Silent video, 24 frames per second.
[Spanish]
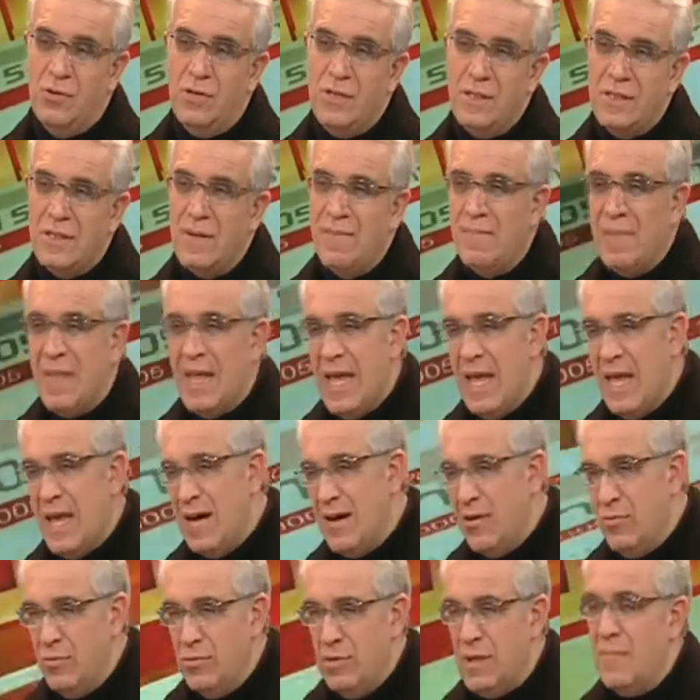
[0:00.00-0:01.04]
Entonces,
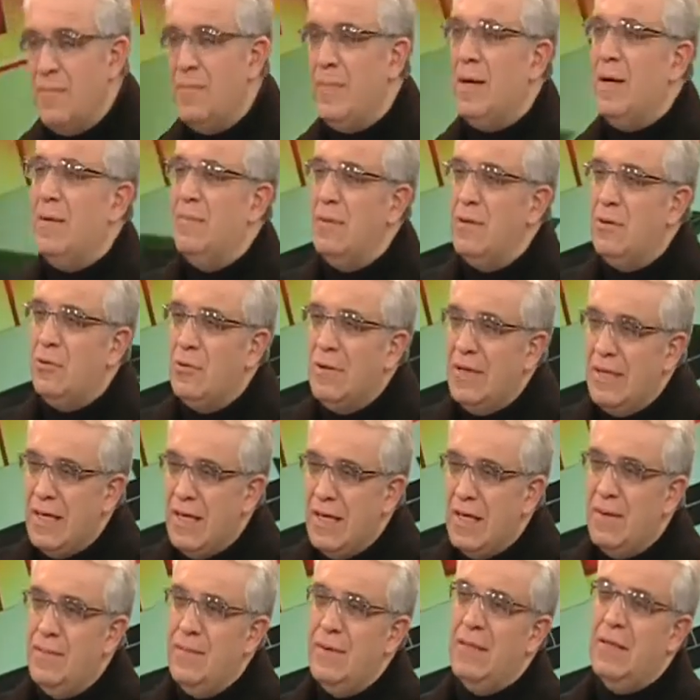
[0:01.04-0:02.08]
un temperamento
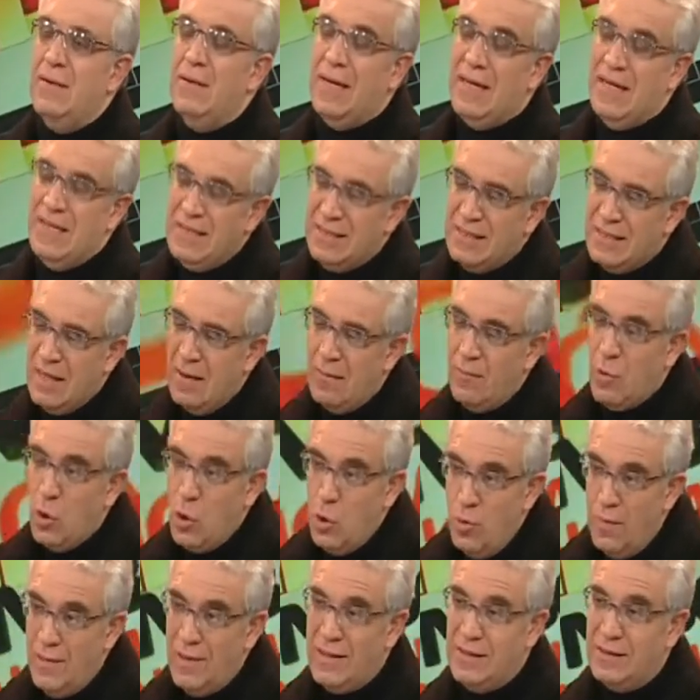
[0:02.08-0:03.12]
ligeramente bajista,
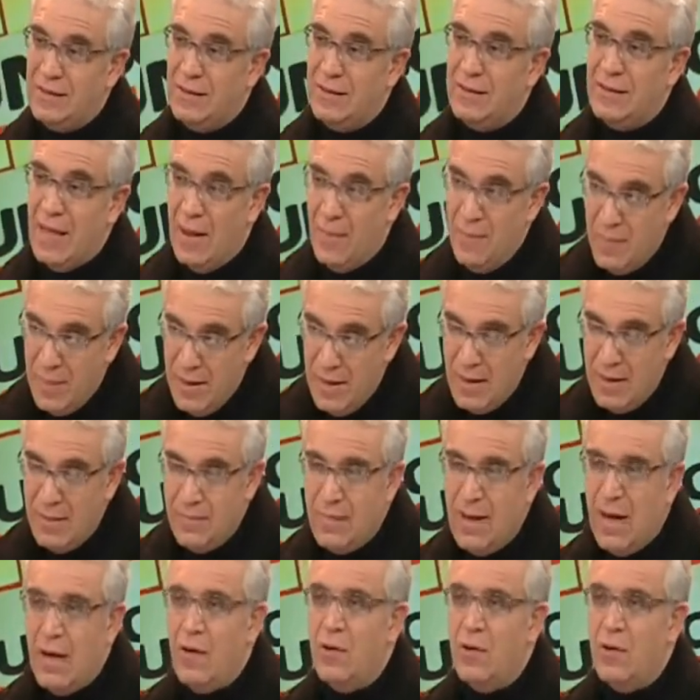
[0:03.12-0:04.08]
volúmenes también